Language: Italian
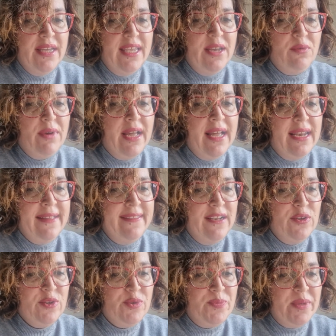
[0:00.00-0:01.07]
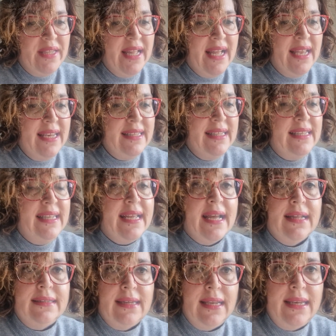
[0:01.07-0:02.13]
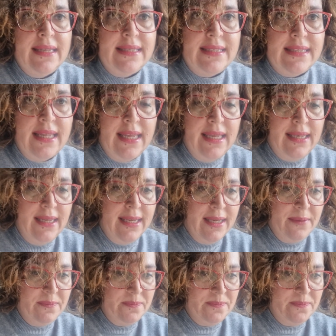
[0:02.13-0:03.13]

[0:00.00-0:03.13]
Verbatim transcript: che un'ala dell'ospedale dedicata alle isteriche.